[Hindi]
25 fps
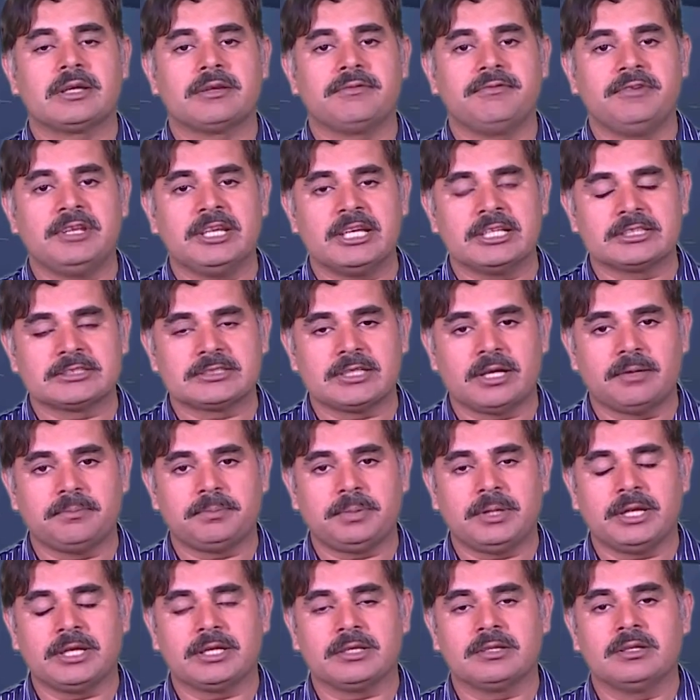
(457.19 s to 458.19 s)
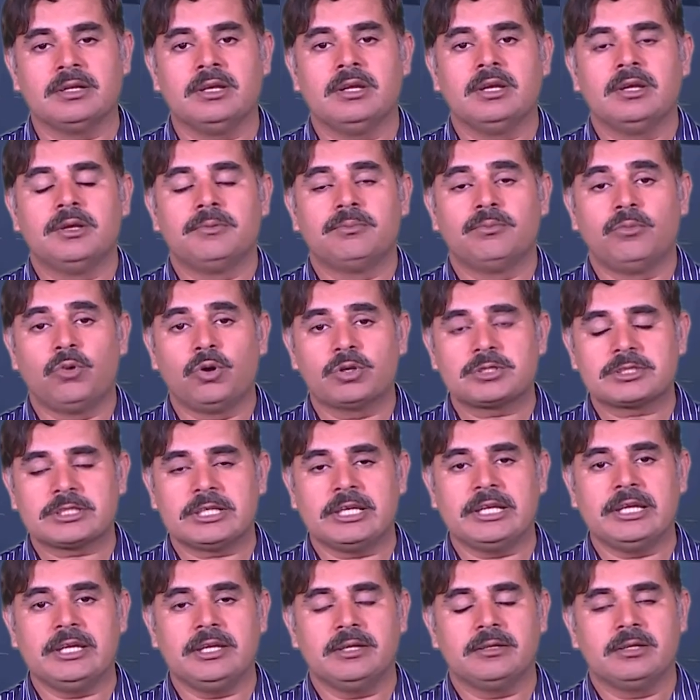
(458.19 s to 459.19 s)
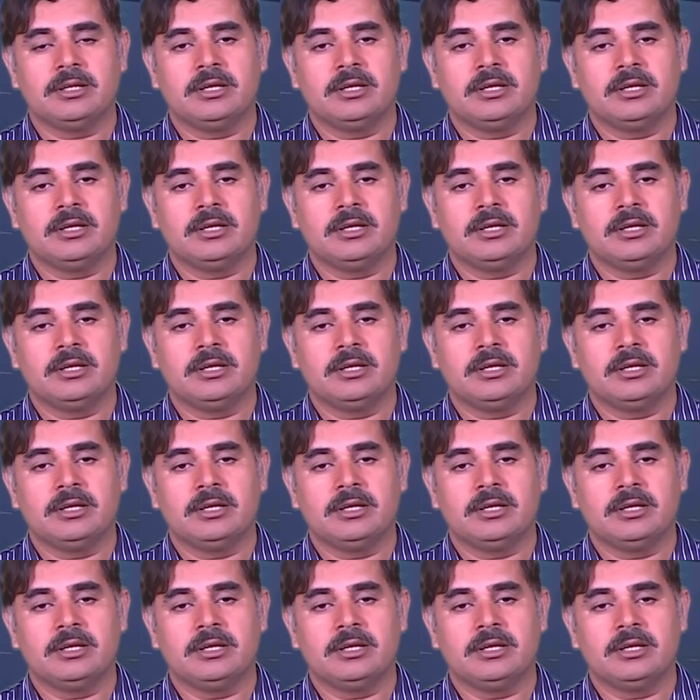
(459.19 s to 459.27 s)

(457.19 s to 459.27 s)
कन्वीनियंस सैम्पलिंग मोस्टली